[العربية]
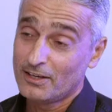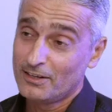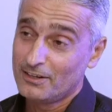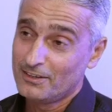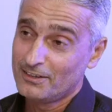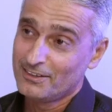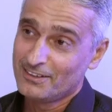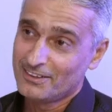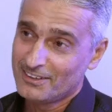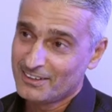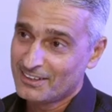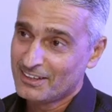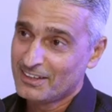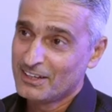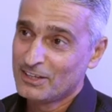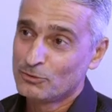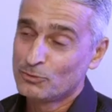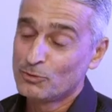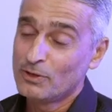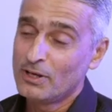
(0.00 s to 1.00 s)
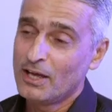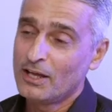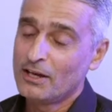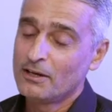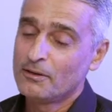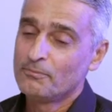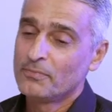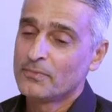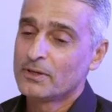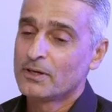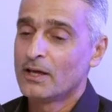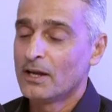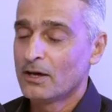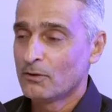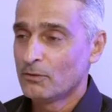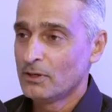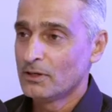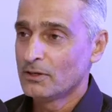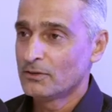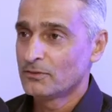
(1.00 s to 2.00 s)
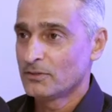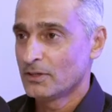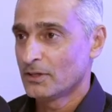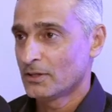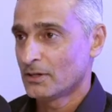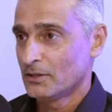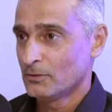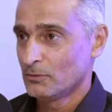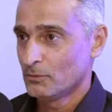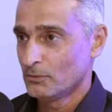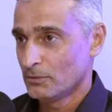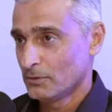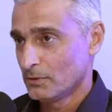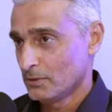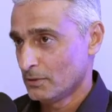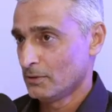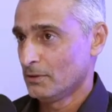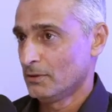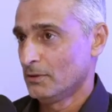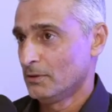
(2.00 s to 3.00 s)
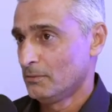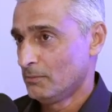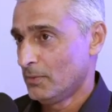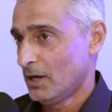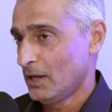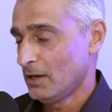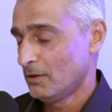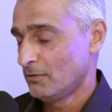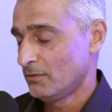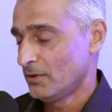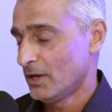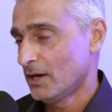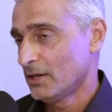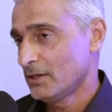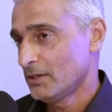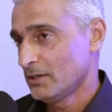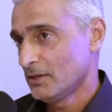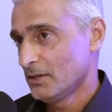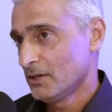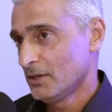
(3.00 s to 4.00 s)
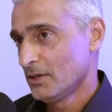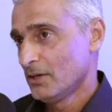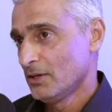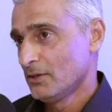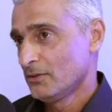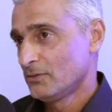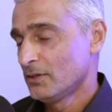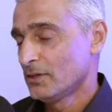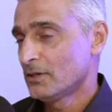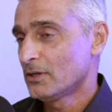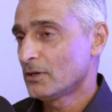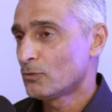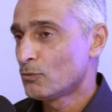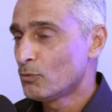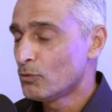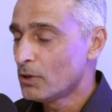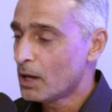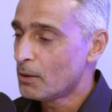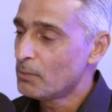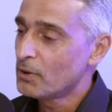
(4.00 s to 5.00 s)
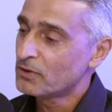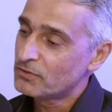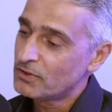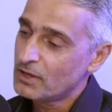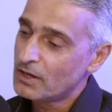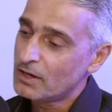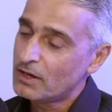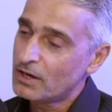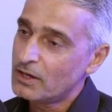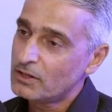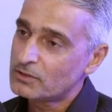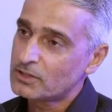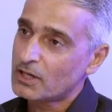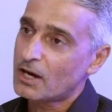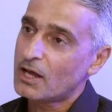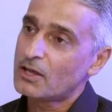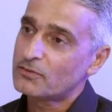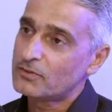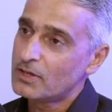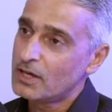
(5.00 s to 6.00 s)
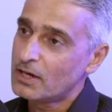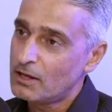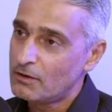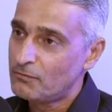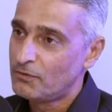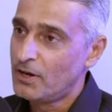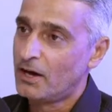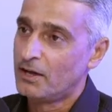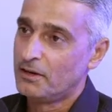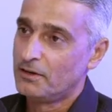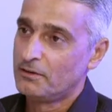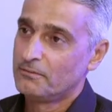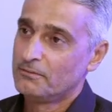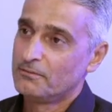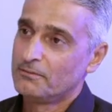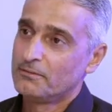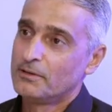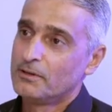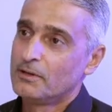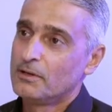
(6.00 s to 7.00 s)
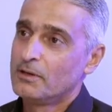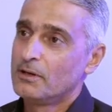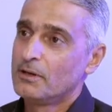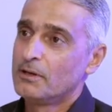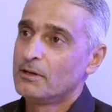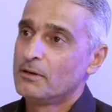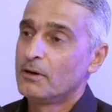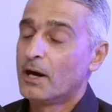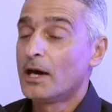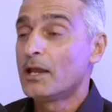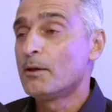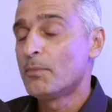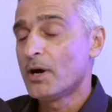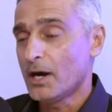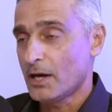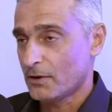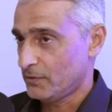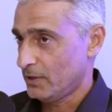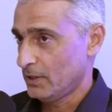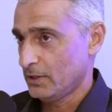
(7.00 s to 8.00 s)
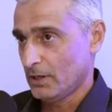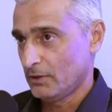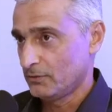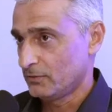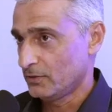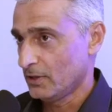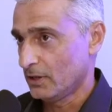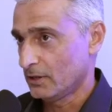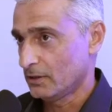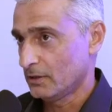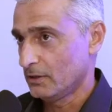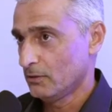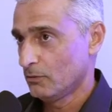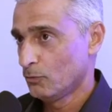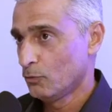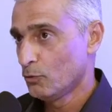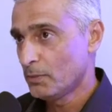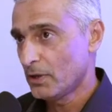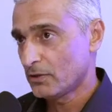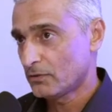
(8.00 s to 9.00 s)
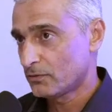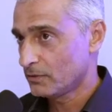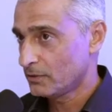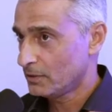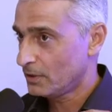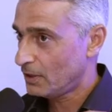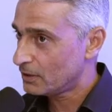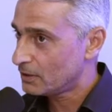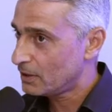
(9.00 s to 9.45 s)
سيكل شو الحل؟ قال اقول لك سير عند آه، محل الفلاني سير قول ابى سيكل شراء سيكل فلان انا ما اعرف الحين عن سياكل هو مم. بس